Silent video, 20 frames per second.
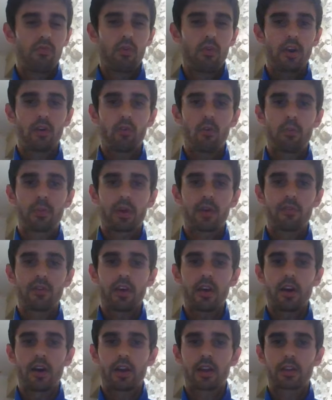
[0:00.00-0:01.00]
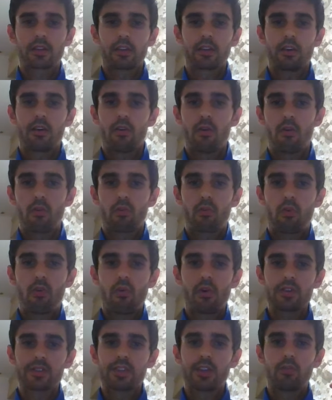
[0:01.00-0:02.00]
pour les groupes privés. En attendant, on
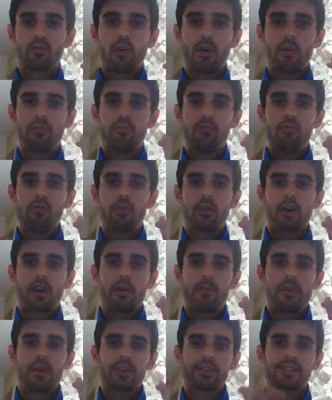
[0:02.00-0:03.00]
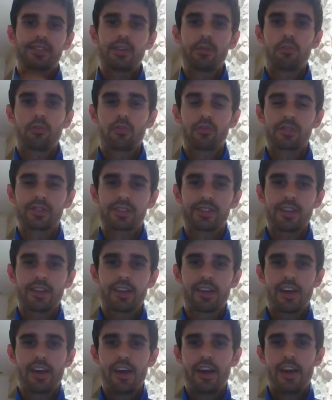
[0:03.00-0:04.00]
croise les doigts pour eh bien, ces
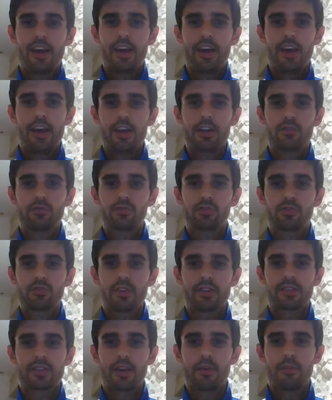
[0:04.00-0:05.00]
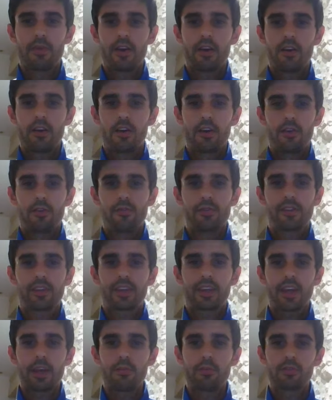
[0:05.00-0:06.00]
pronostics et je vous souhaite eh bien, une
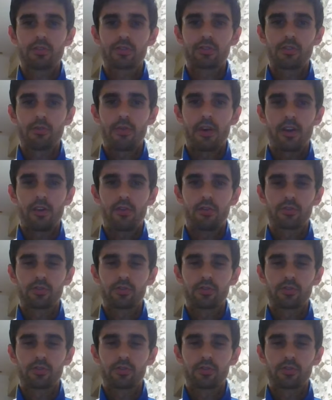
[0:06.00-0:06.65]
très bonne semaine.